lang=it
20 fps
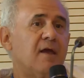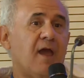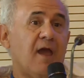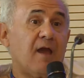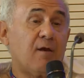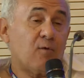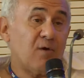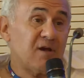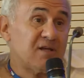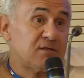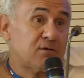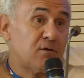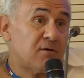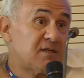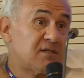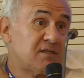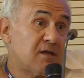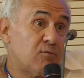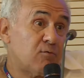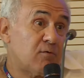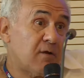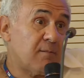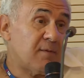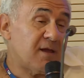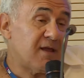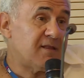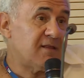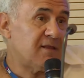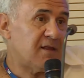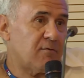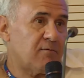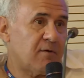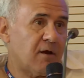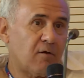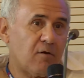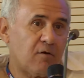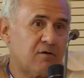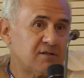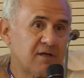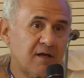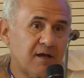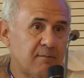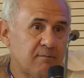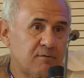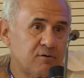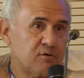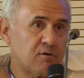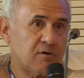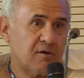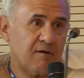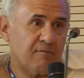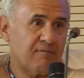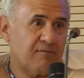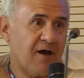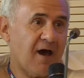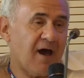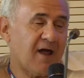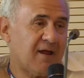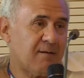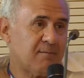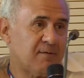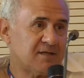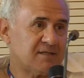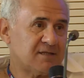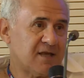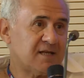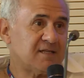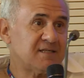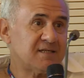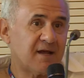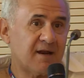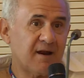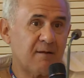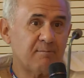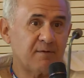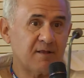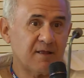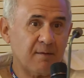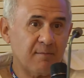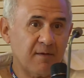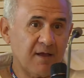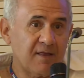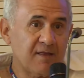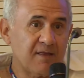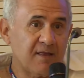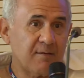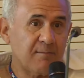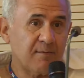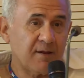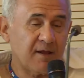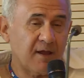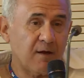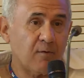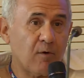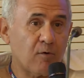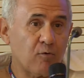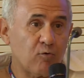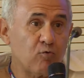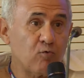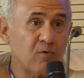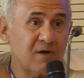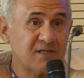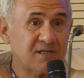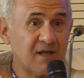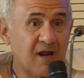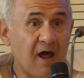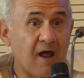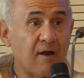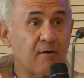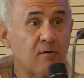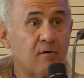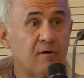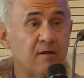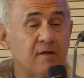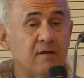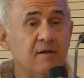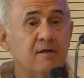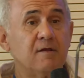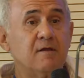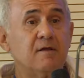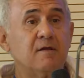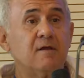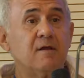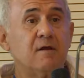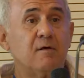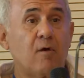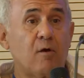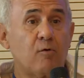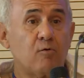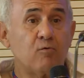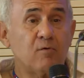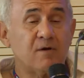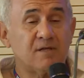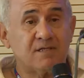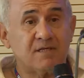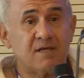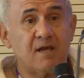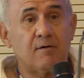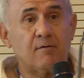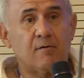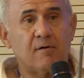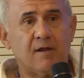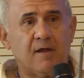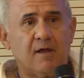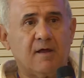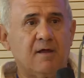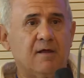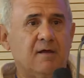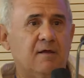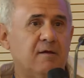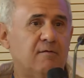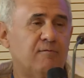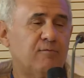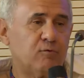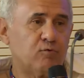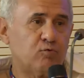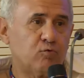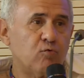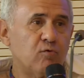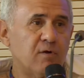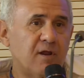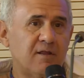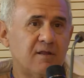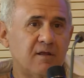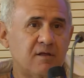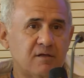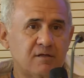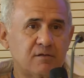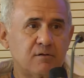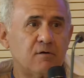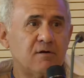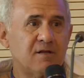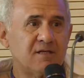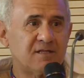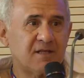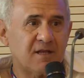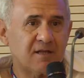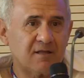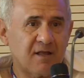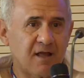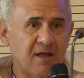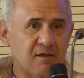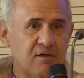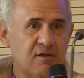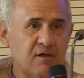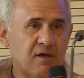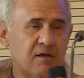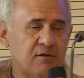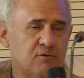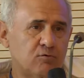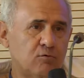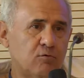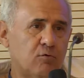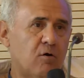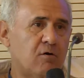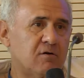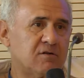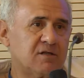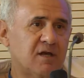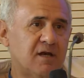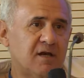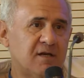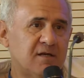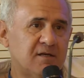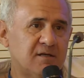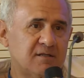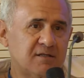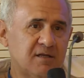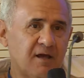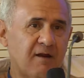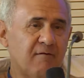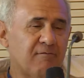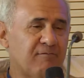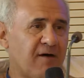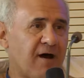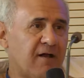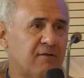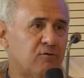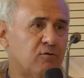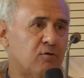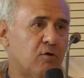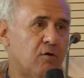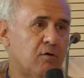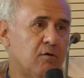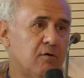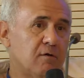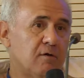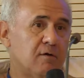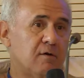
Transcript: e questo è sicuramente una cosa che bisogna fare abbastanza rapidamente perché qualunque, le, qualunque siano le future decisioni strategiche su cosa sarà fatto,